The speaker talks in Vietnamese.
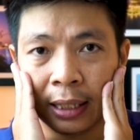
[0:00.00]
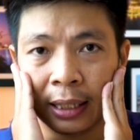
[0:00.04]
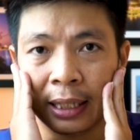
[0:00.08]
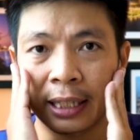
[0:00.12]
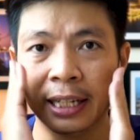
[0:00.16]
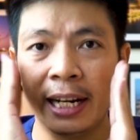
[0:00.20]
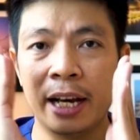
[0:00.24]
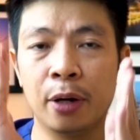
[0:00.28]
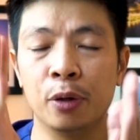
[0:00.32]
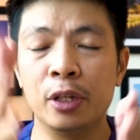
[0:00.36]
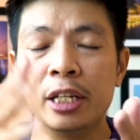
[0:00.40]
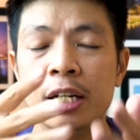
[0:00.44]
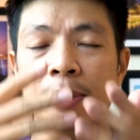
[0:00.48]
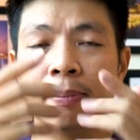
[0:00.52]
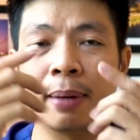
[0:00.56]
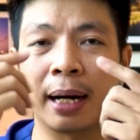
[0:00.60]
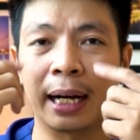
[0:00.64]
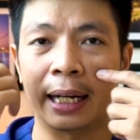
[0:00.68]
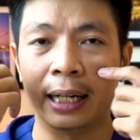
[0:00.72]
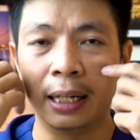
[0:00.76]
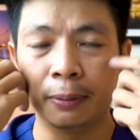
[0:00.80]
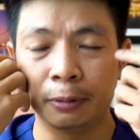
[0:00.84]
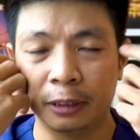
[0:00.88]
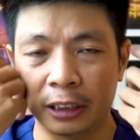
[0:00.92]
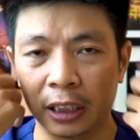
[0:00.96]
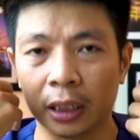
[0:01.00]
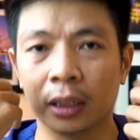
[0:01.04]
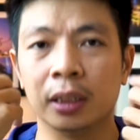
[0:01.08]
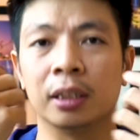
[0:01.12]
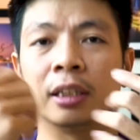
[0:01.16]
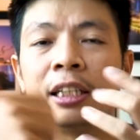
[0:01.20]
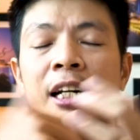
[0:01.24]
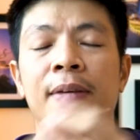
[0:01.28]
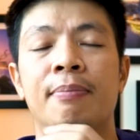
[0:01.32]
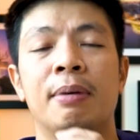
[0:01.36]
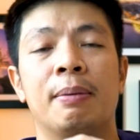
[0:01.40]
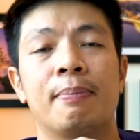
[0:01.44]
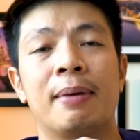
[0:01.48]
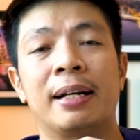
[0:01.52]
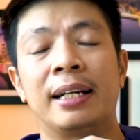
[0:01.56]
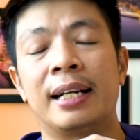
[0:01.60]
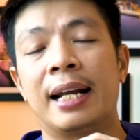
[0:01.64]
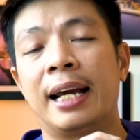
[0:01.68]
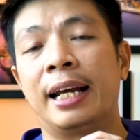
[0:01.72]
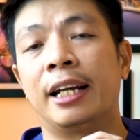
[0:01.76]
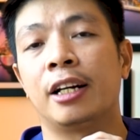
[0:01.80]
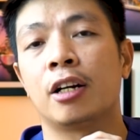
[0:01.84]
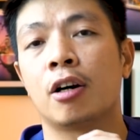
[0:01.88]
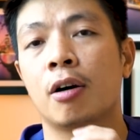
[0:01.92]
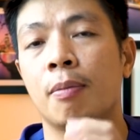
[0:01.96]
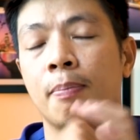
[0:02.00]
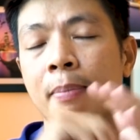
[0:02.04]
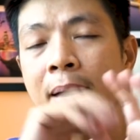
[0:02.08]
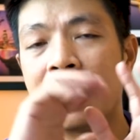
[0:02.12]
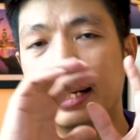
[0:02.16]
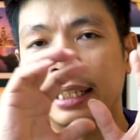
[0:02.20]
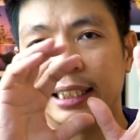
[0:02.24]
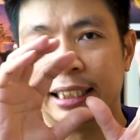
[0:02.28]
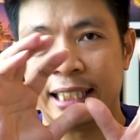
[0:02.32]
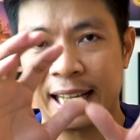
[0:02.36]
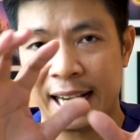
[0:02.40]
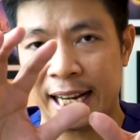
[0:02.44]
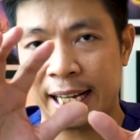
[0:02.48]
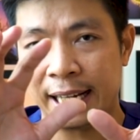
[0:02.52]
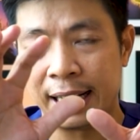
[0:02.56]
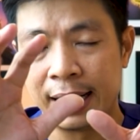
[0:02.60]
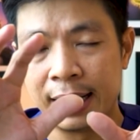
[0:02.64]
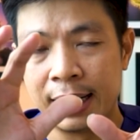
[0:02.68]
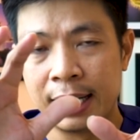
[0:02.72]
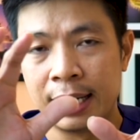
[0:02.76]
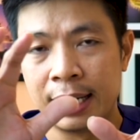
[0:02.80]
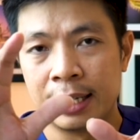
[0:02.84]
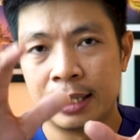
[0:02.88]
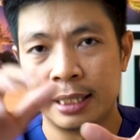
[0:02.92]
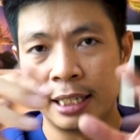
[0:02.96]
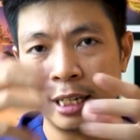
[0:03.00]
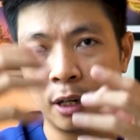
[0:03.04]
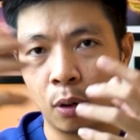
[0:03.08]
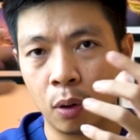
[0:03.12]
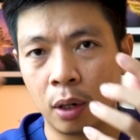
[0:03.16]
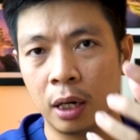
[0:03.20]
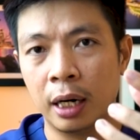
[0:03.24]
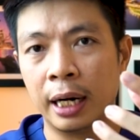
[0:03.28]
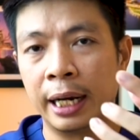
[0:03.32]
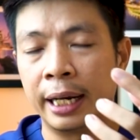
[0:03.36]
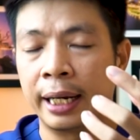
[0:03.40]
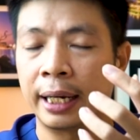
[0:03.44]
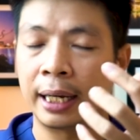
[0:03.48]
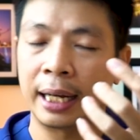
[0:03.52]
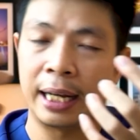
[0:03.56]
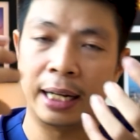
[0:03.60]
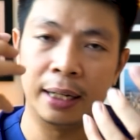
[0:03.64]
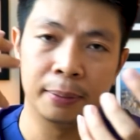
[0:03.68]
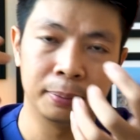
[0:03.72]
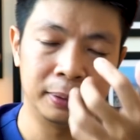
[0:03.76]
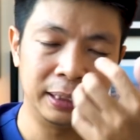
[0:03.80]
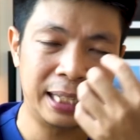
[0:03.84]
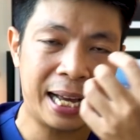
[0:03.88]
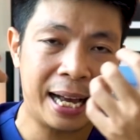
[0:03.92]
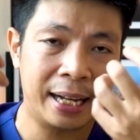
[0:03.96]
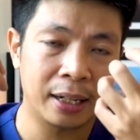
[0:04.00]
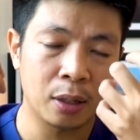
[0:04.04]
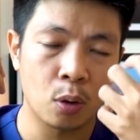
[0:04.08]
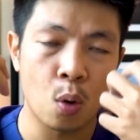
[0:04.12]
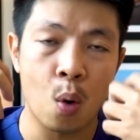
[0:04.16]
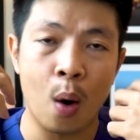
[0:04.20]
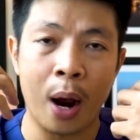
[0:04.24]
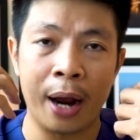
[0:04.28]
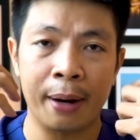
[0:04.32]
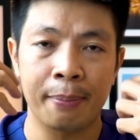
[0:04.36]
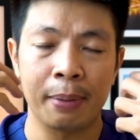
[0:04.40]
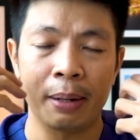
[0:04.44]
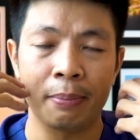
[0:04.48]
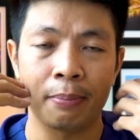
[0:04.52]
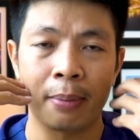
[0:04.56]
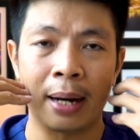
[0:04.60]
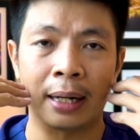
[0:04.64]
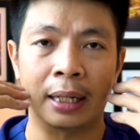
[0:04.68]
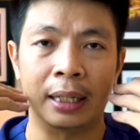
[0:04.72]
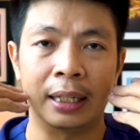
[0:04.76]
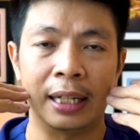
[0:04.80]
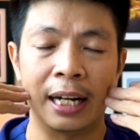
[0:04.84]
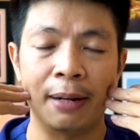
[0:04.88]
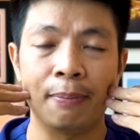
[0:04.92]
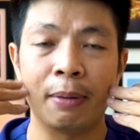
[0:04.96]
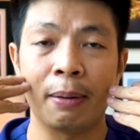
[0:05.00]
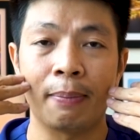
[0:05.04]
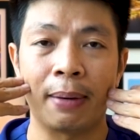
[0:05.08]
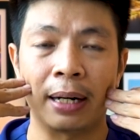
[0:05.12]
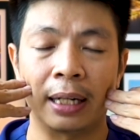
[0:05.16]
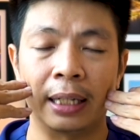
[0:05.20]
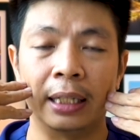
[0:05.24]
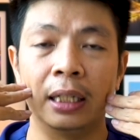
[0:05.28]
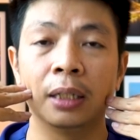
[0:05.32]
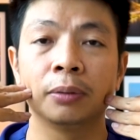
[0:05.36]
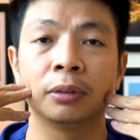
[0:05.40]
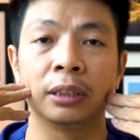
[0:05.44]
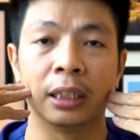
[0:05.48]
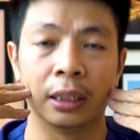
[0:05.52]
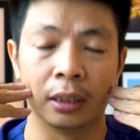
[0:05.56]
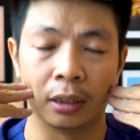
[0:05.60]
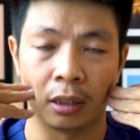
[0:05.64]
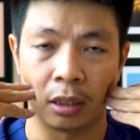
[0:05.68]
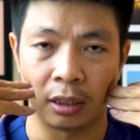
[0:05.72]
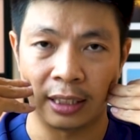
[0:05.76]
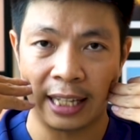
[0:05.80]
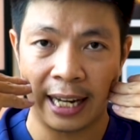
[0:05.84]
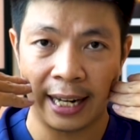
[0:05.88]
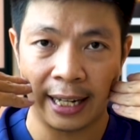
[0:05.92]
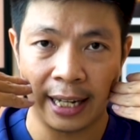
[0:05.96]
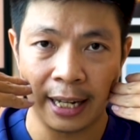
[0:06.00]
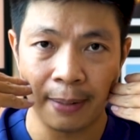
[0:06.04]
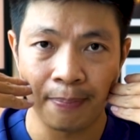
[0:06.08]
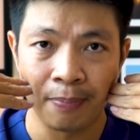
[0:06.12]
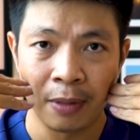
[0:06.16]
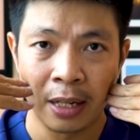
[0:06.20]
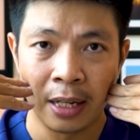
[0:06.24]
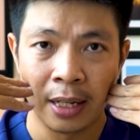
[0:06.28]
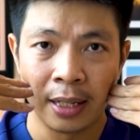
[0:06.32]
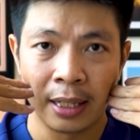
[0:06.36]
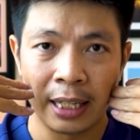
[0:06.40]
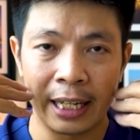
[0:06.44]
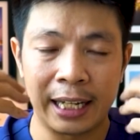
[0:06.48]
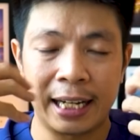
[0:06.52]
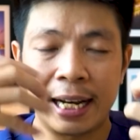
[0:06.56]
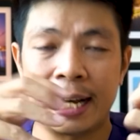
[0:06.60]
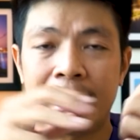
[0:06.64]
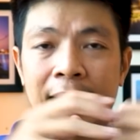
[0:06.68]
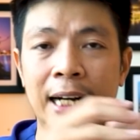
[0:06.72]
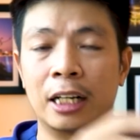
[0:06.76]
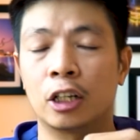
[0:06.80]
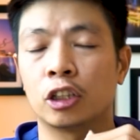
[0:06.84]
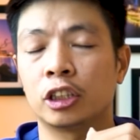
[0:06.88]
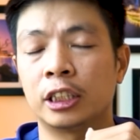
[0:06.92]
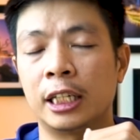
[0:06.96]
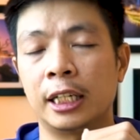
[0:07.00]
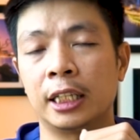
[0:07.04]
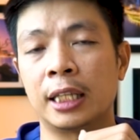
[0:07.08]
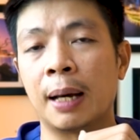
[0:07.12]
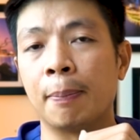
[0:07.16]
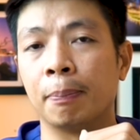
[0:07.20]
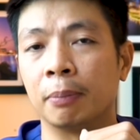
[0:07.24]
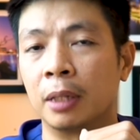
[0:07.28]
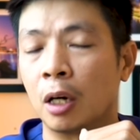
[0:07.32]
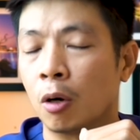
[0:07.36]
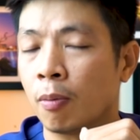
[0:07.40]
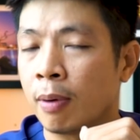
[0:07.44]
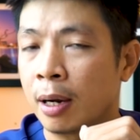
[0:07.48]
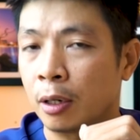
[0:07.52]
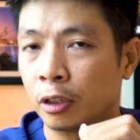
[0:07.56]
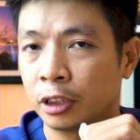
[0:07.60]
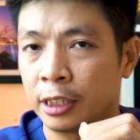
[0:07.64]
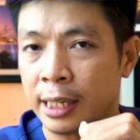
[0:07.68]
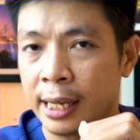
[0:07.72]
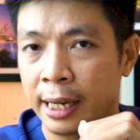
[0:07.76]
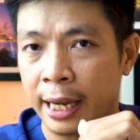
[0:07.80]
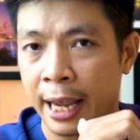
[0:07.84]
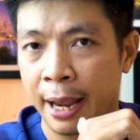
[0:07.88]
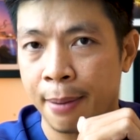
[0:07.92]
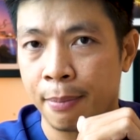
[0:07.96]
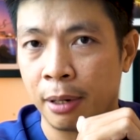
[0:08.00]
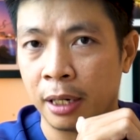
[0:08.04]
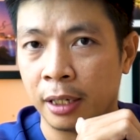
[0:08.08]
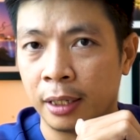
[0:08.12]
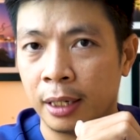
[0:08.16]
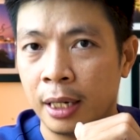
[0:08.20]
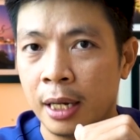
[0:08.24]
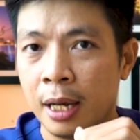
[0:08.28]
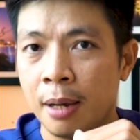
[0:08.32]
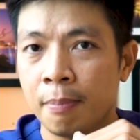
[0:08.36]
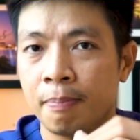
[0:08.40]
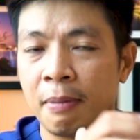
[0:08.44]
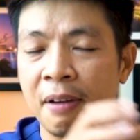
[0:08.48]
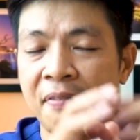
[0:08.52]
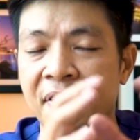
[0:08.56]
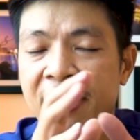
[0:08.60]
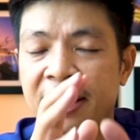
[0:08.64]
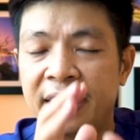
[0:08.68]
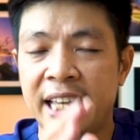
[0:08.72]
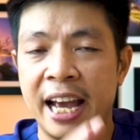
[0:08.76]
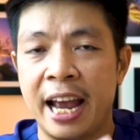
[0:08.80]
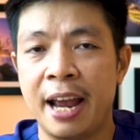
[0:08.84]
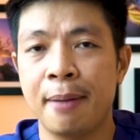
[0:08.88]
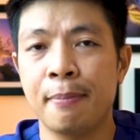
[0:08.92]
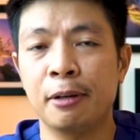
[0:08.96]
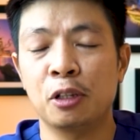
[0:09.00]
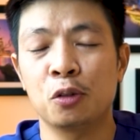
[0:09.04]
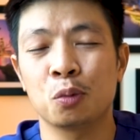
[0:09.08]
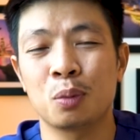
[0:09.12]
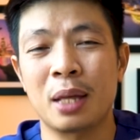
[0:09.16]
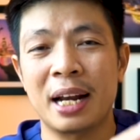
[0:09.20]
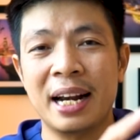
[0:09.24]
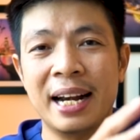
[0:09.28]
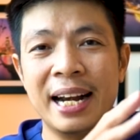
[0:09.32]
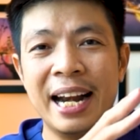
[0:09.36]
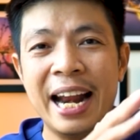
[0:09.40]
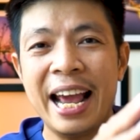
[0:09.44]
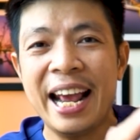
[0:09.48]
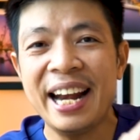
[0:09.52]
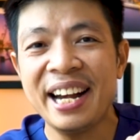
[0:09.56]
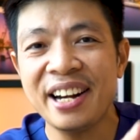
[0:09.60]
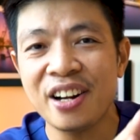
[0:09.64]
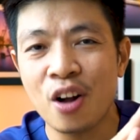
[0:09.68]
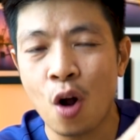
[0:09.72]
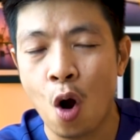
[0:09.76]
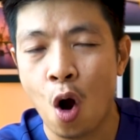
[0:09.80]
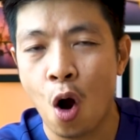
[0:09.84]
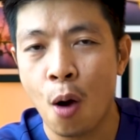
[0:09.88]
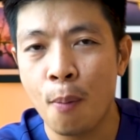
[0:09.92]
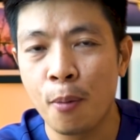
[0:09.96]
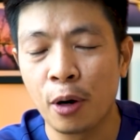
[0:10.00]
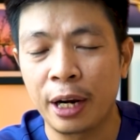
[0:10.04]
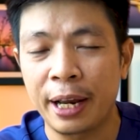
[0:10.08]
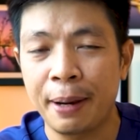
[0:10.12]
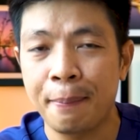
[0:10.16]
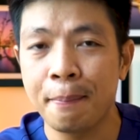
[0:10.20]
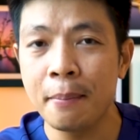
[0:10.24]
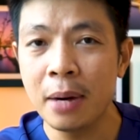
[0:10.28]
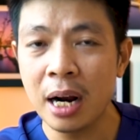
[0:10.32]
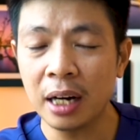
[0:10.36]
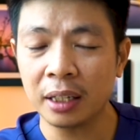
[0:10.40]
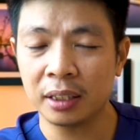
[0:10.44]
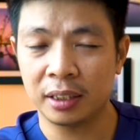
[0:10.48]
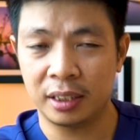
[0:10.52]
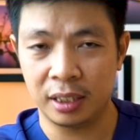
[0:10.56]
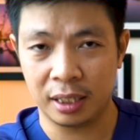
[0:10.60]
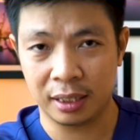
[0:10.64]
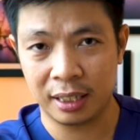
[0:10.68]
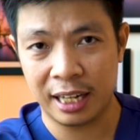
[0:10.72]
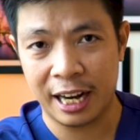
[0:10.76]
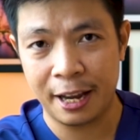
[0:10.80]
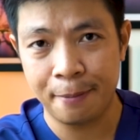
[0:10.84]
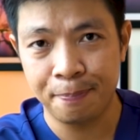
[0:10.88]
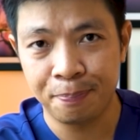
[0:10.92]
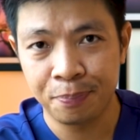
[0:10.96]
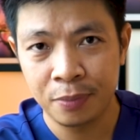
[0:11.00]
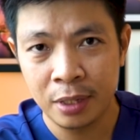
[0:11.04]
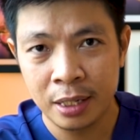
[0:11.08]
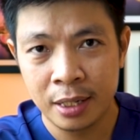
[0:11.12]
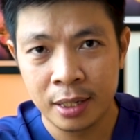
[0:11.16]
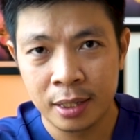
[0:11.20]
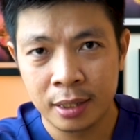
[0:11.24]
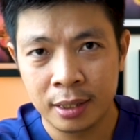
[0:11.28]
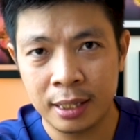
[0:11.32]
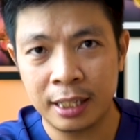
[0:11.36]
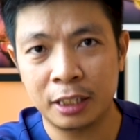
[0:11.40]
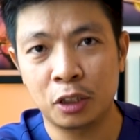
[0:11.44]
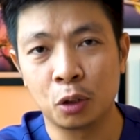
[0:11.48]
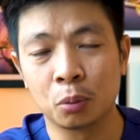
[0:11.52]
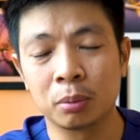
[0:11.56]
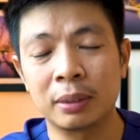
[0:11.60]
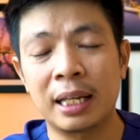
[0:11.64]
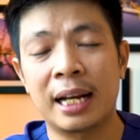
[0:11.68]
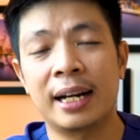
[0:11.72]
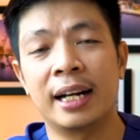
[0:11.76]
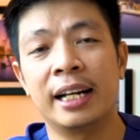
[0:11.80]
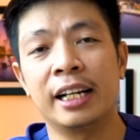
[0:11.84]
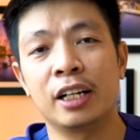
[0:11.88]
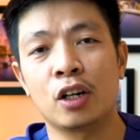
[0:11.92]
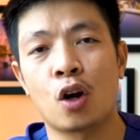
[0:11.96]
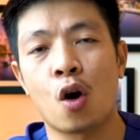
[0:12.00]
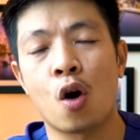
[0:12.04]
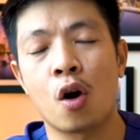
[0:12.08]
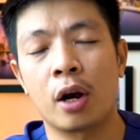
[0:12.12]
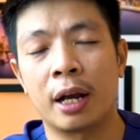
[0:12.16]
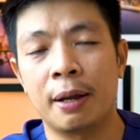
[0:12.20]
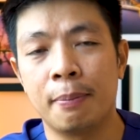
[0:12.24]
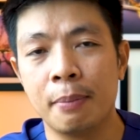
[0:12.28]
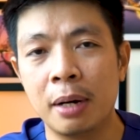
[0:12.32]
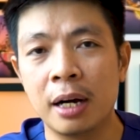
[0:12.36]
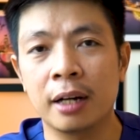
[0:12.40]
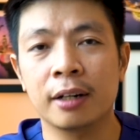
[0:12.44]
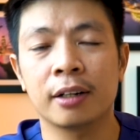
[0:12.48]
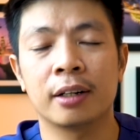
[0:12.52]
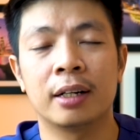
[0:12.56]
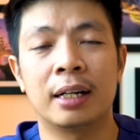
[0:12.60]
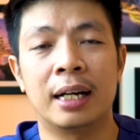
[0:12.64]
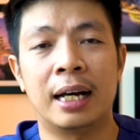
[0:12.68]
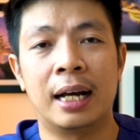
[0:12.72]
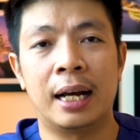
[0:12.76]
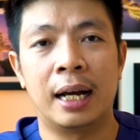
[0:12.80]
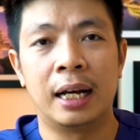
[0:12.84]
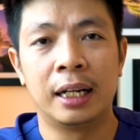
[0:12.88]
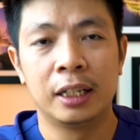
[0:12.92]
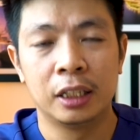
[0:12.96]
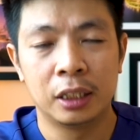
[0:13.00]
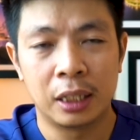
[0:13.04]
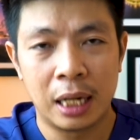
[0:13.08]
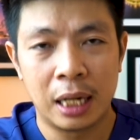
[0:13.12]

Thì nếu như mà cái lớp sưng ở trên bề mặt này nó mà dày, nhiều người cái lớp da ngoài bên mặt, trên bề mặt cái lớp sưng nó dày ấy, thì khả năng nó sẽ thẩm thấu và nó sẽ kém hơn. Bởi vì thế mà chúng ta nên có một cái bước trước đấy, Tức là chúng ta nên có cái bước đó là